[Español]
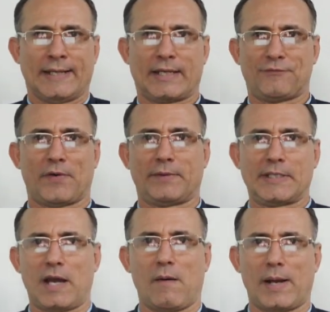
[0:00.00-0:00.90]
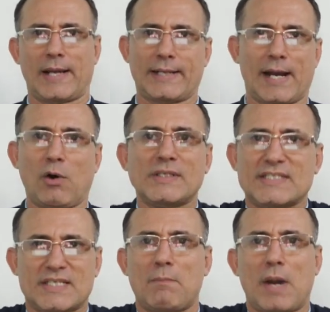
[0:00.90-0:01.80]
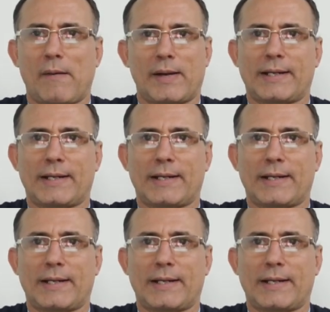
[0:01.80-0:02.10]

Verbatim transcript: que fabricaban acá o ensamblaban